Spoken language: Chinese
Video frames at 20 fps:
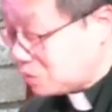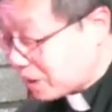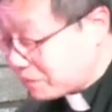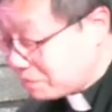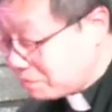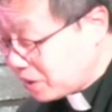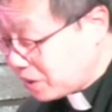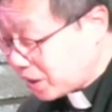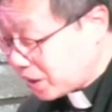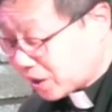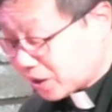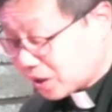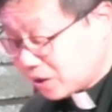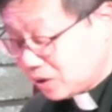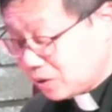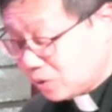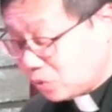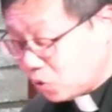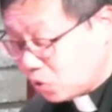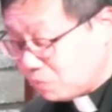美，
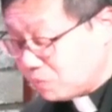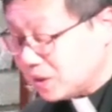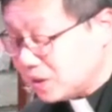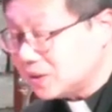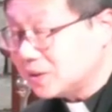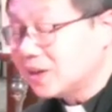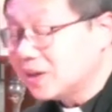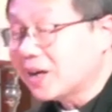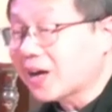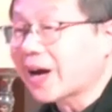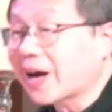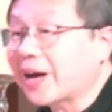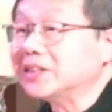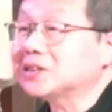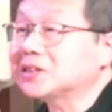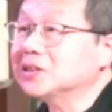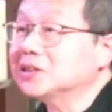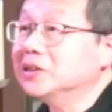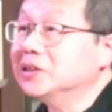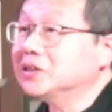我们还
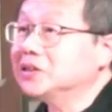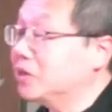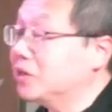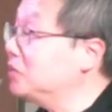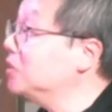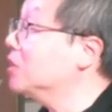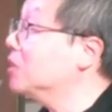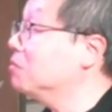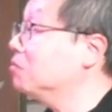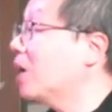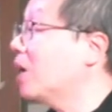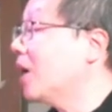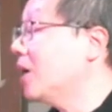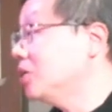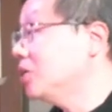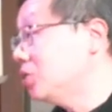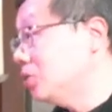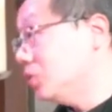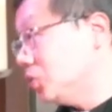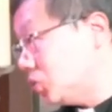是忍忍吧，
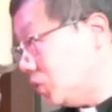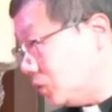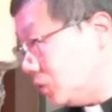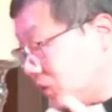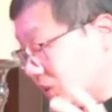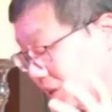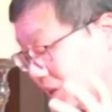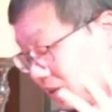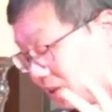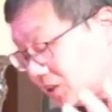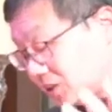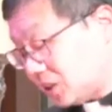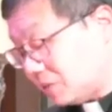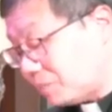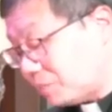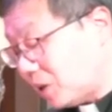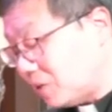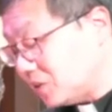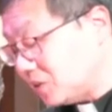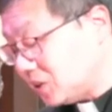就容忍这些
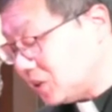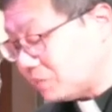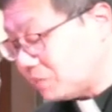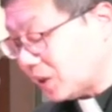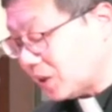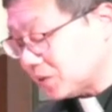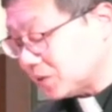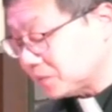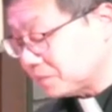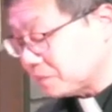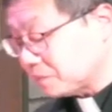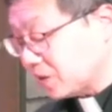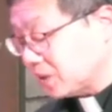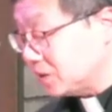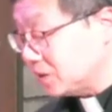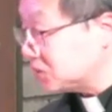暴力吧”。